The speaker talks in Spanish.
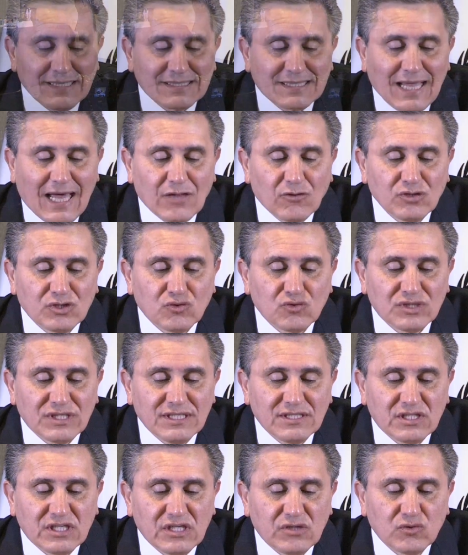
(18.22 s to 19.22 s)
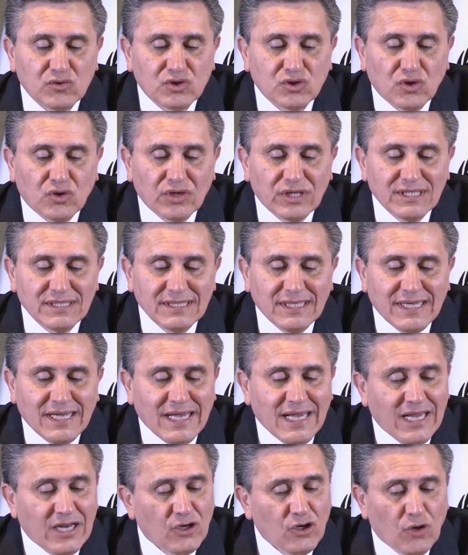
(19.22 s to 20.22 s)
Estado y sus instituciones
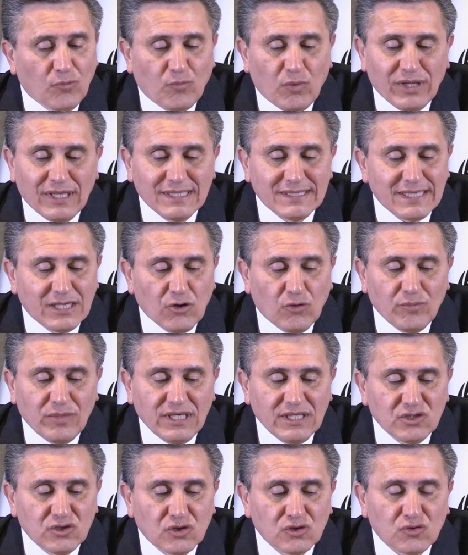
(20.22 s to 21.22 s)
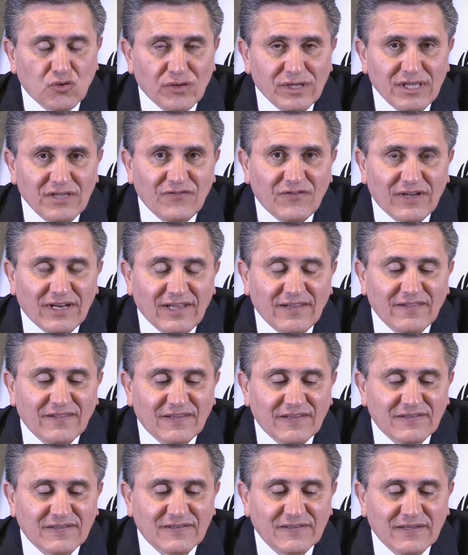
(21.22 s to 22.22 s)
no pueden ser omisos o
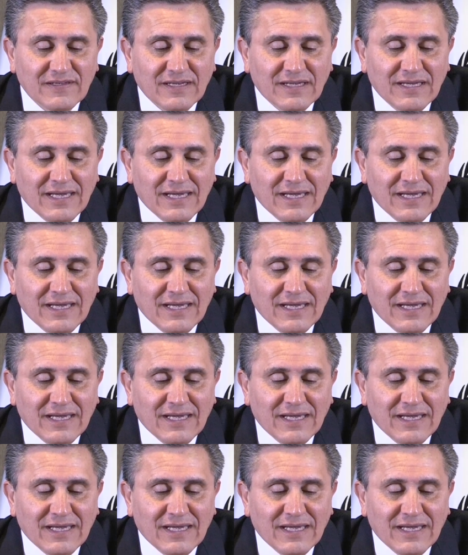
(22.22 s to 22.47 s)
indiferentes.